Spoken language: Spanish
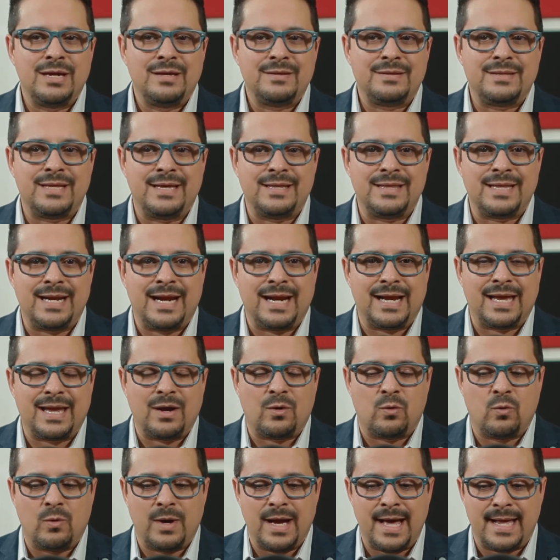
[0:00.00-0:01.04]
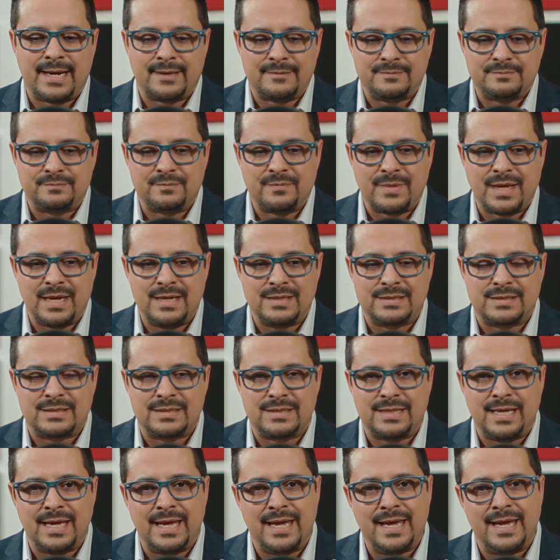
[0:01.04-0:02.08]
tendrán que jugar
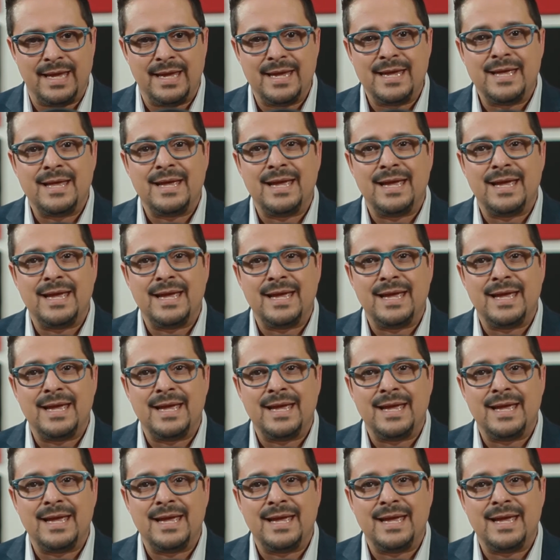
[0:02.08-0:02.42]
este